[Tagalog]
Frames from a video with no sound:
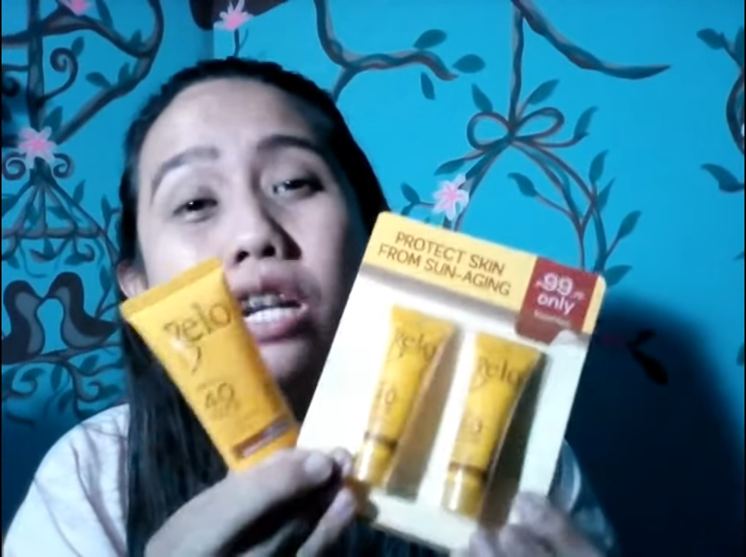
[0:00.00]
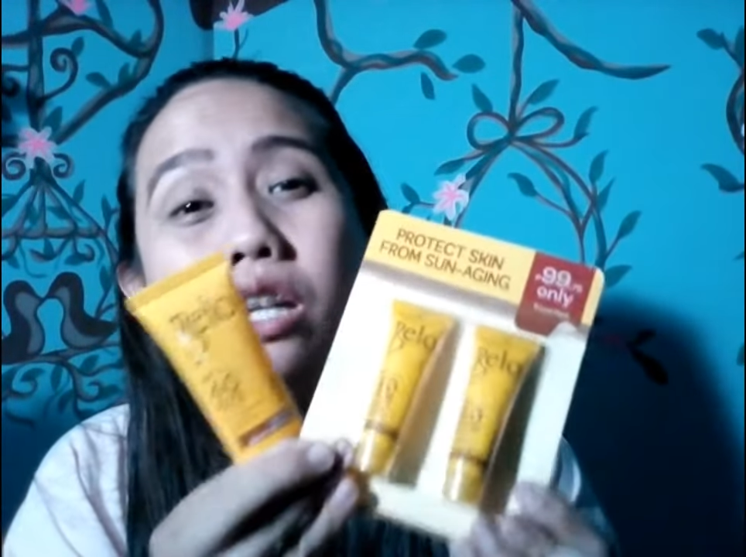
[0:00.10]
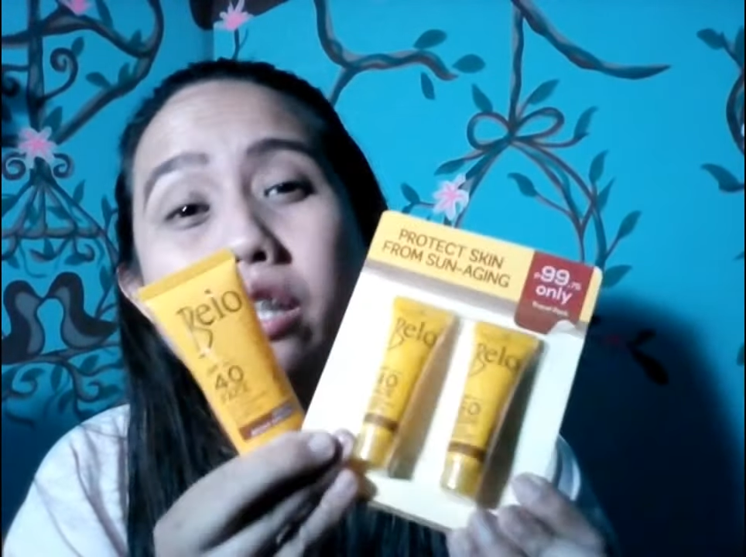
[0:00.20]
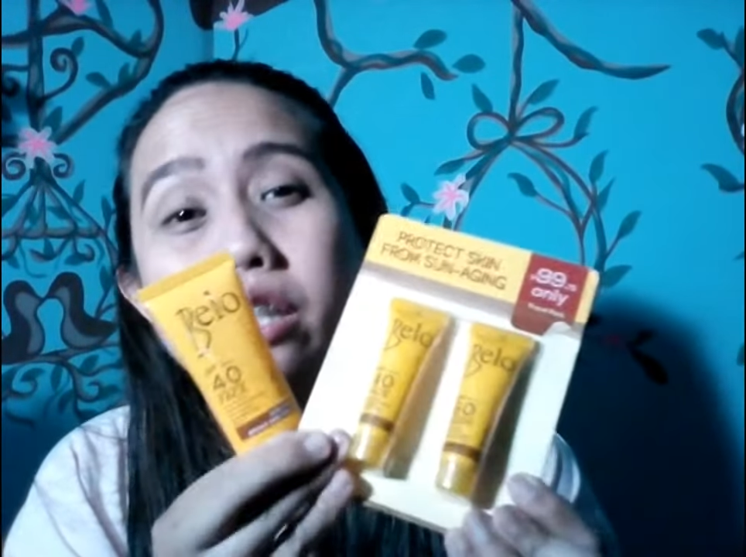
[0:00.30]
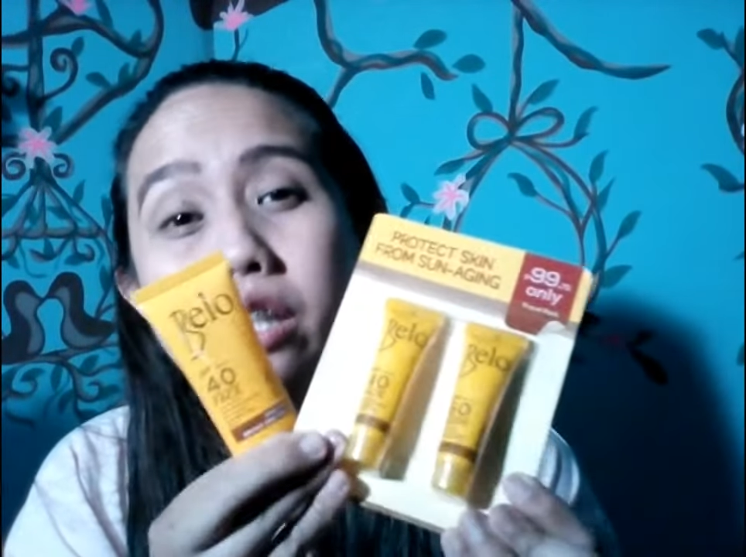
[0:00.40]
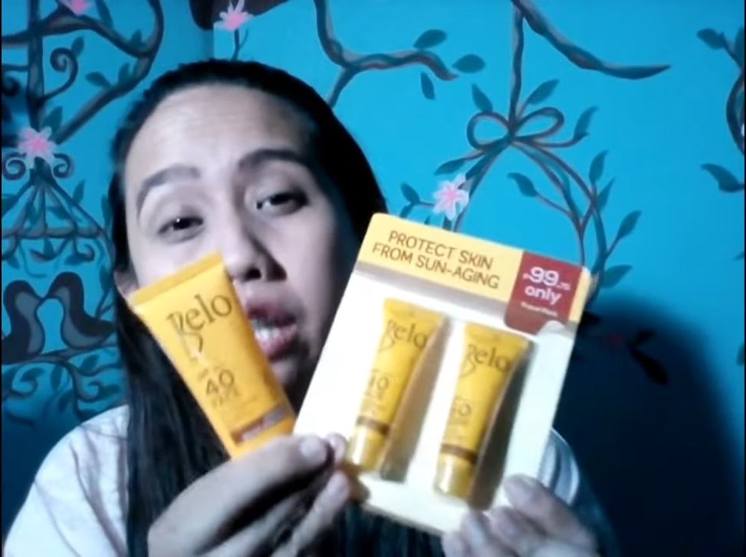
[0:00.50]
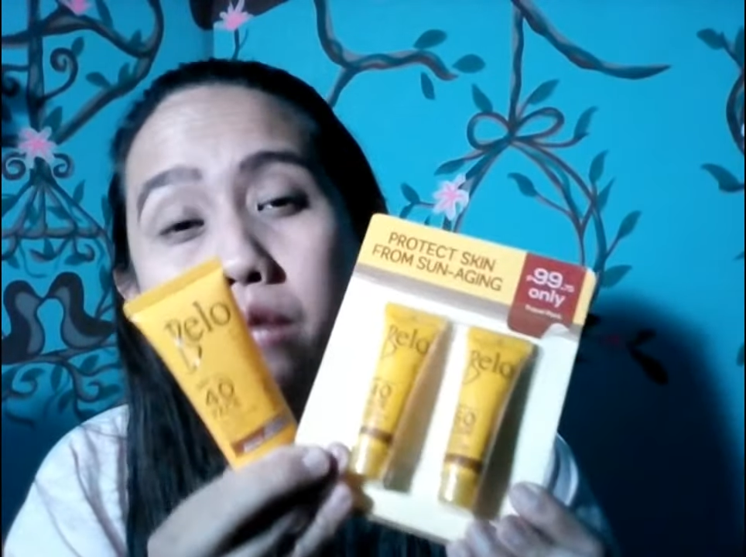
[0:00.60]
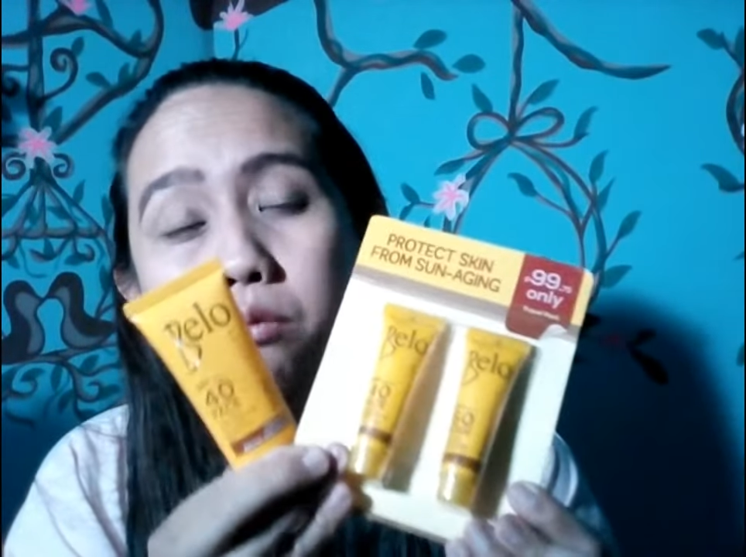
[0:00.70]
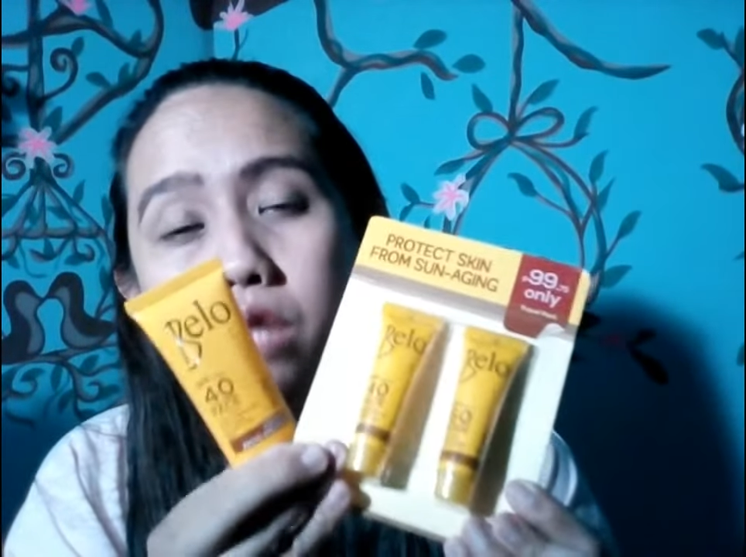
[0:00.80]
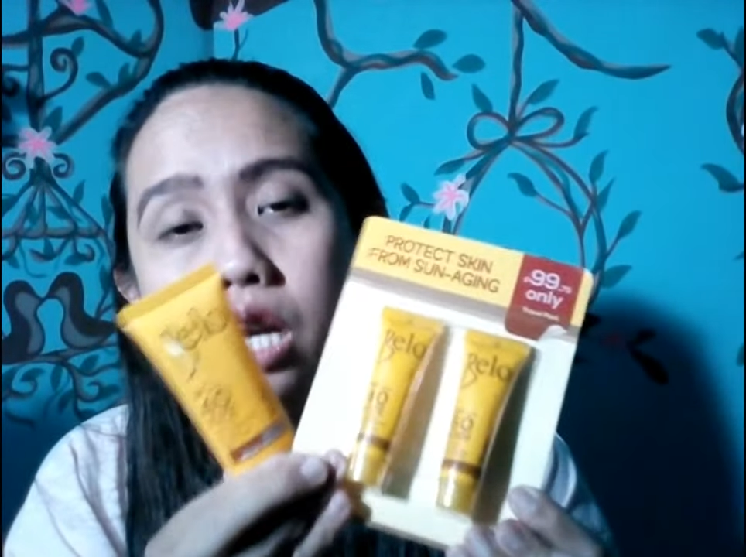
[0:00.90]
na
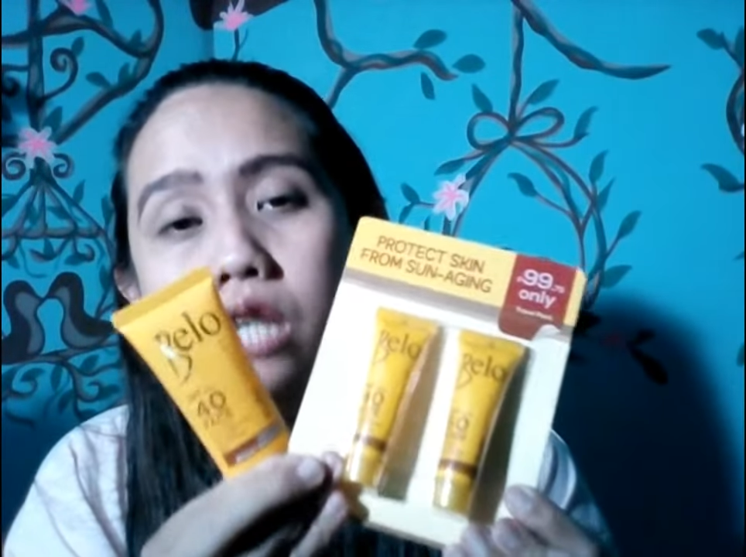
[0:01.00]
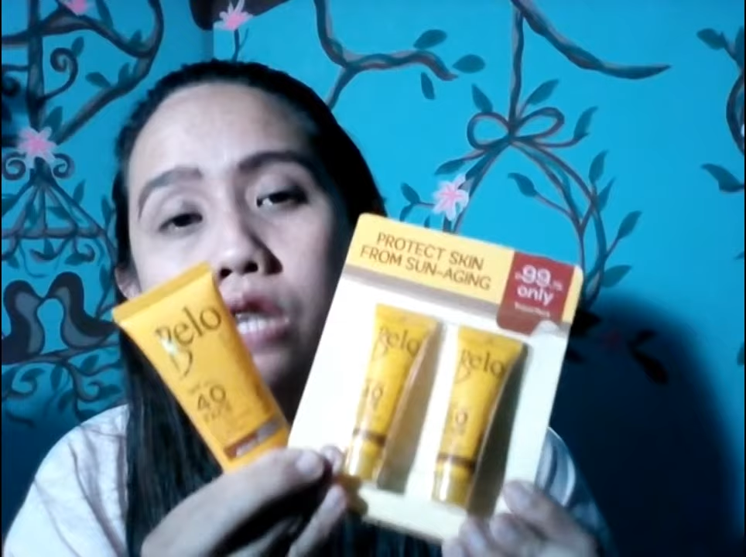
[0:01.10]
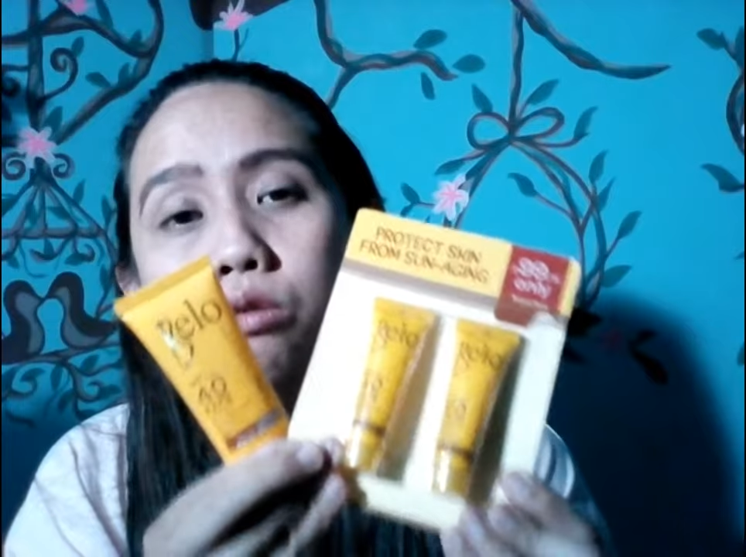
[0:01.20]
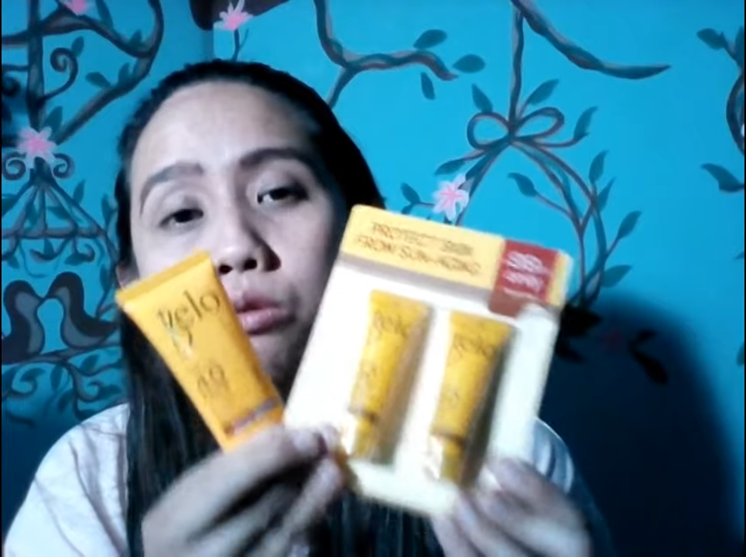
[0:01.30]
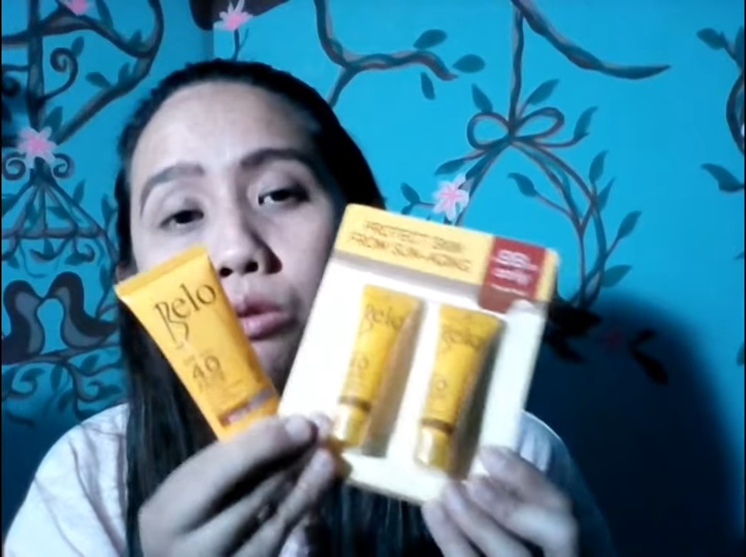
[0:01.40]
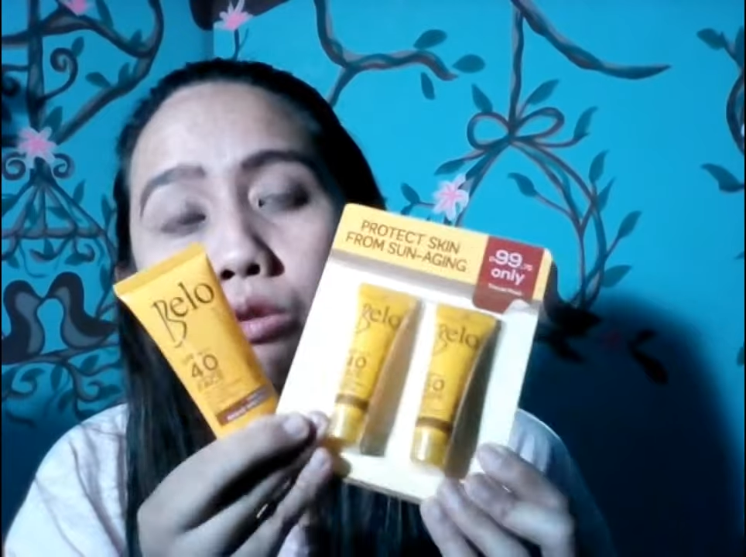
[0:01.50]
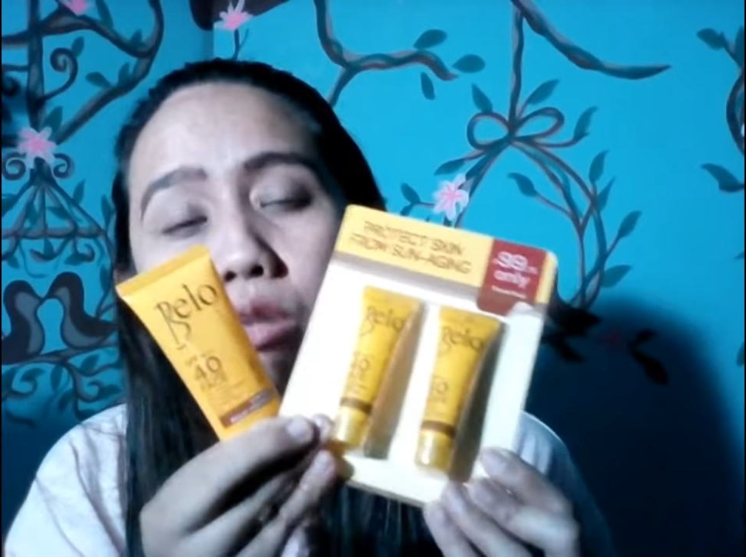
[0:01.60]
kiniklaim niya na totoo